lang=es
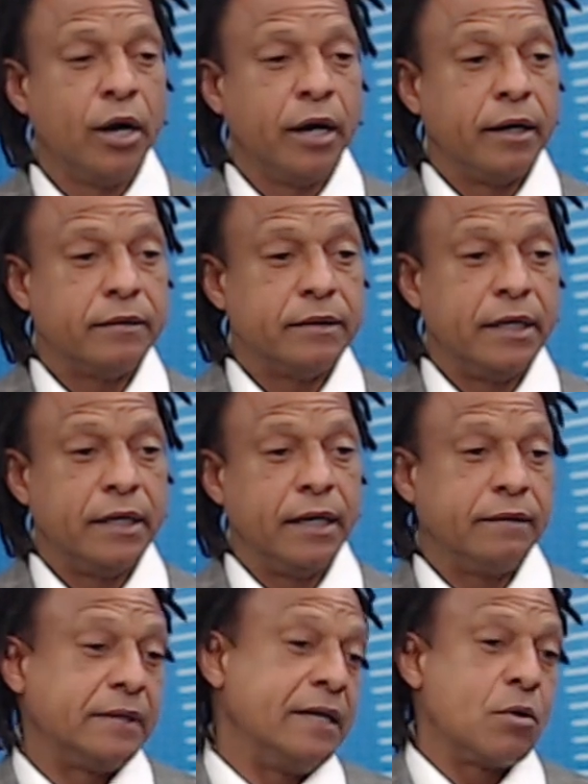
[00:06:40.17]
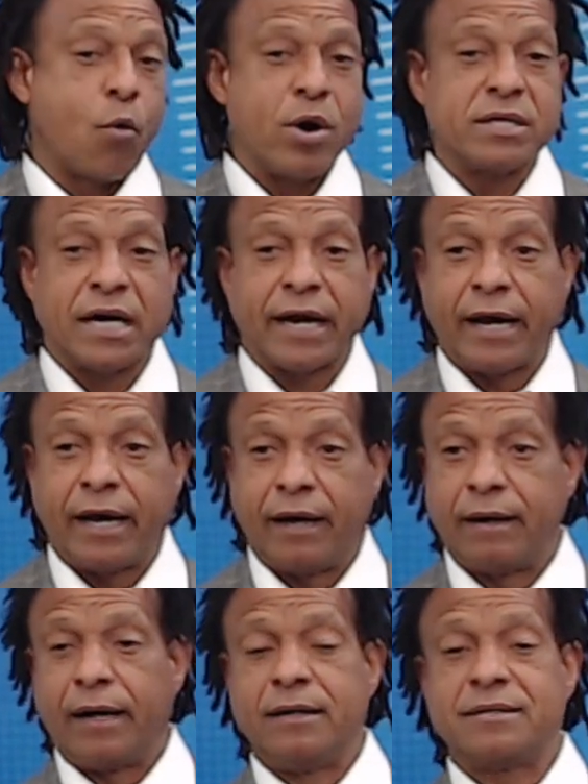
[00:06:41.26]
y teniendo en cuenta
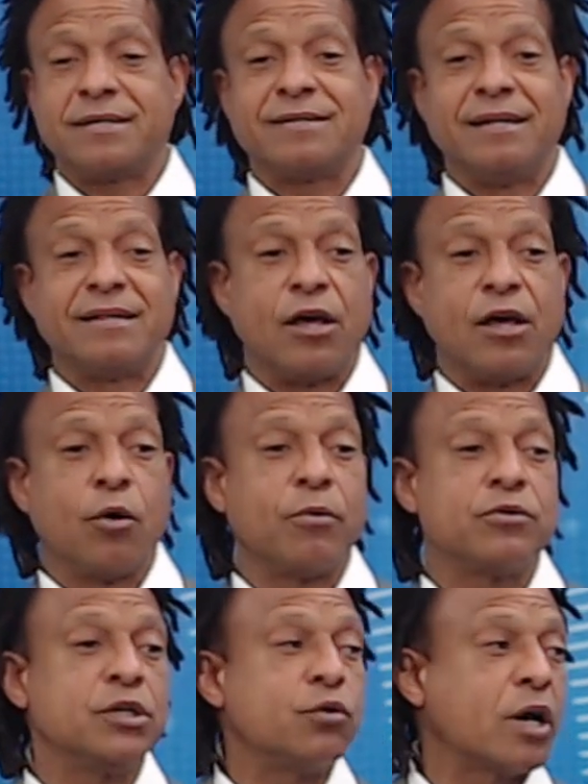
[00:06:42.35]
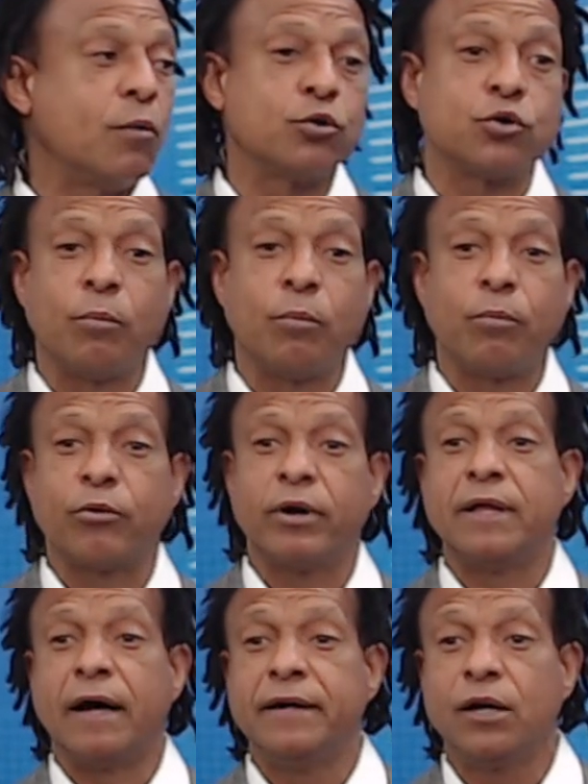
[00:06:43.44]
que el 62% que votó por el
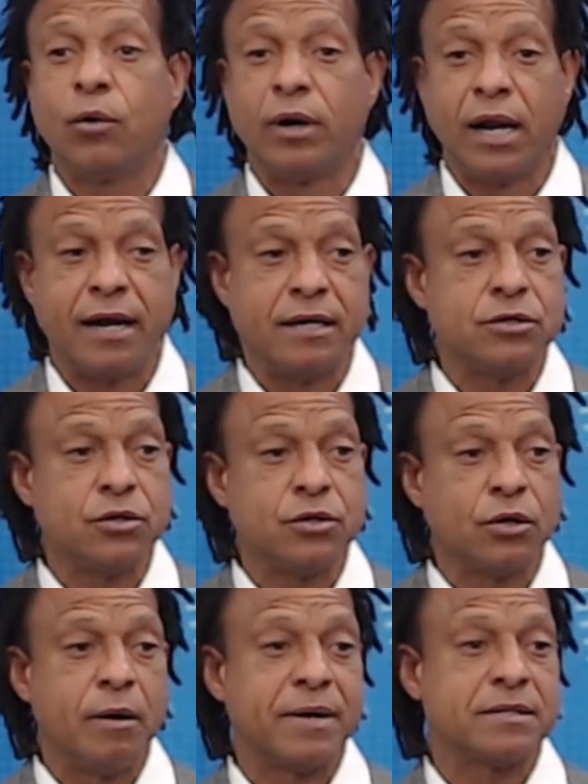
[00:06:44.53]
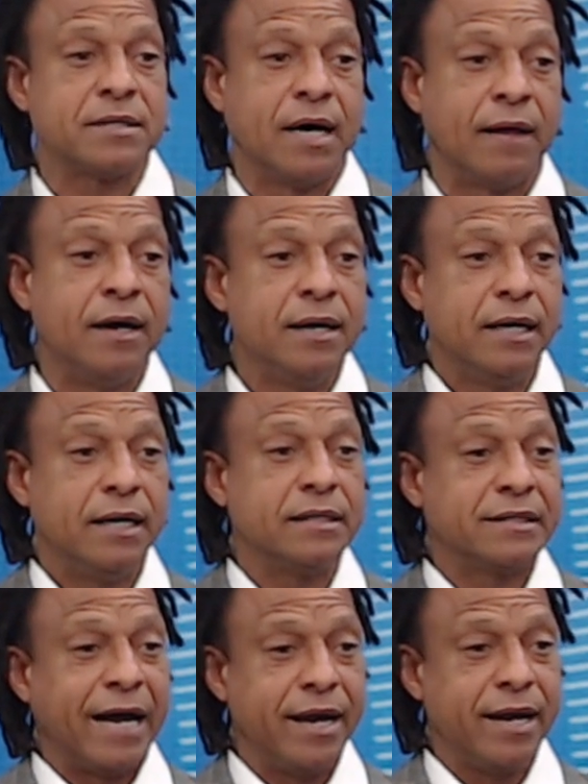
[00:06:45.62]
Danilo en las elecciones pasadas
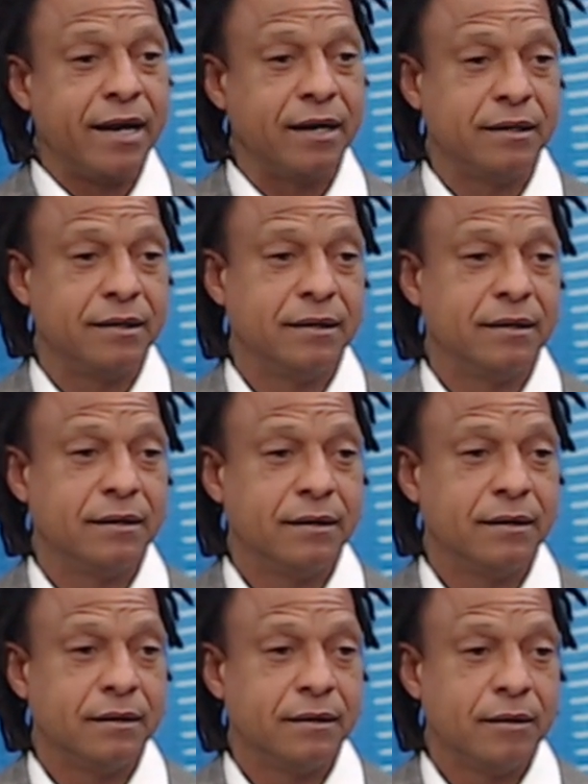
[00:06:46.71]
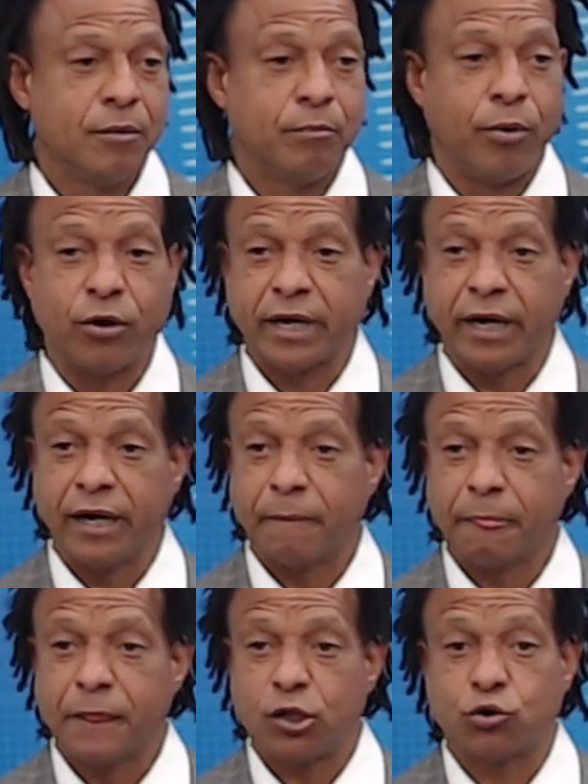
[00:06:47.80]
está ahí, porque
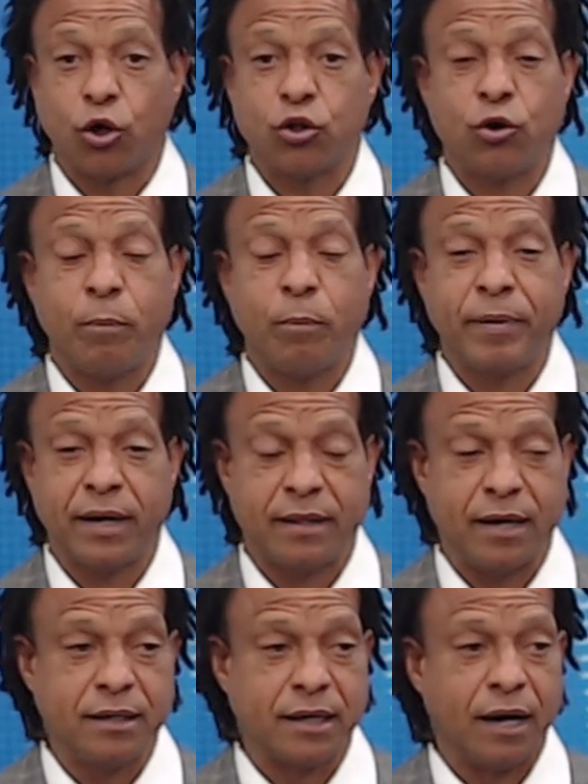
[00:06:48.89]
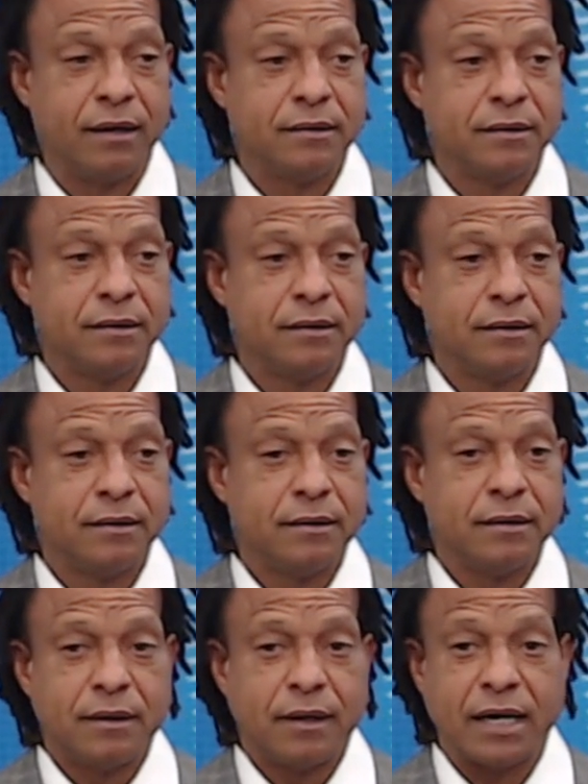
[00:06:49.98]
todos los PLDistas
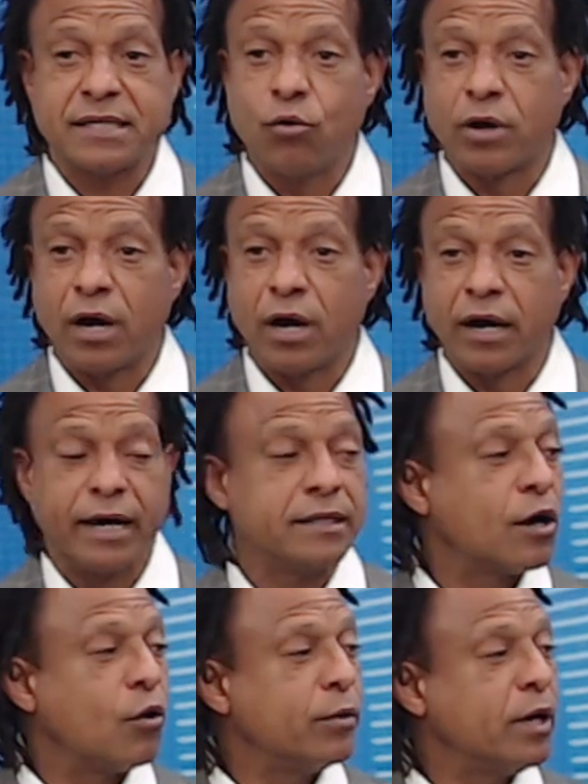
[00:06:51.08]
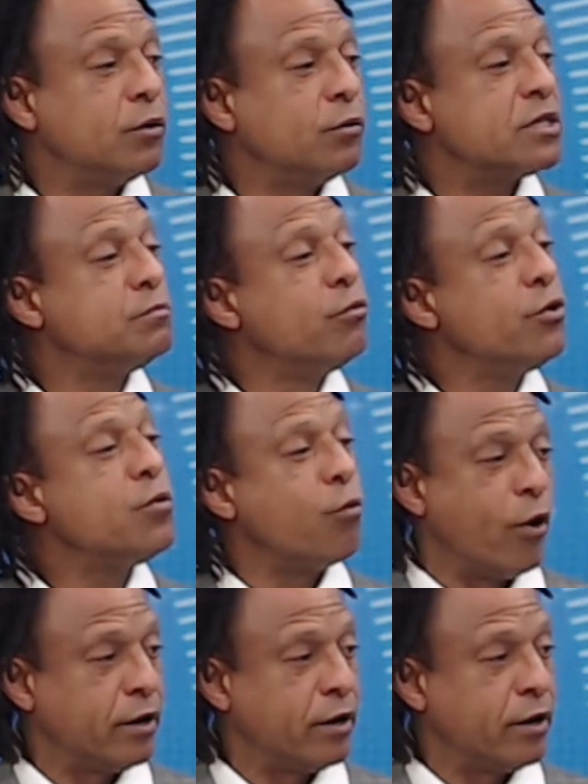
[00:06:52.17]
aseguran que este gobierno es muy bueno.